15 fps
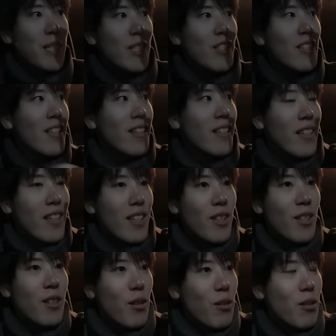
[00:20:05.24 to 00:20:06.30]
別で、
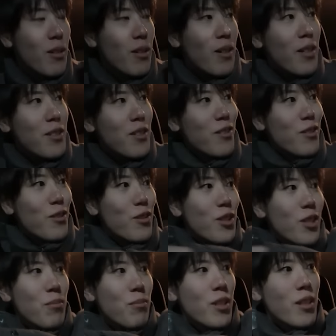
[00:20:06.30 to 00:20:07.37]
なんか、あいつ
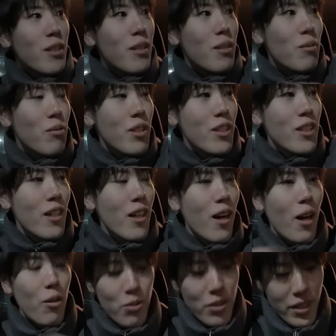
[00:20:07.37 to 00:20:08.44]
DM で俺に
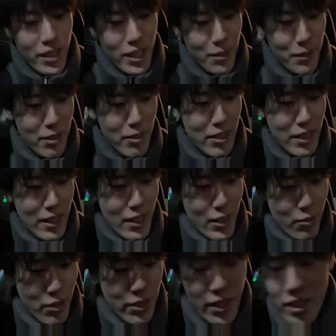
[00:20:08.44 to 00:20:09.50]
函館山
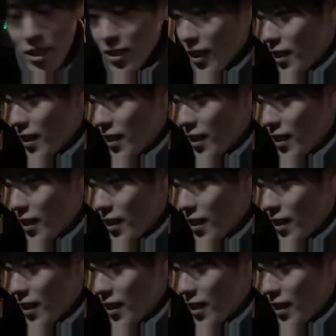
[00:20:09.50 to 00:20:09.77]
はだいたい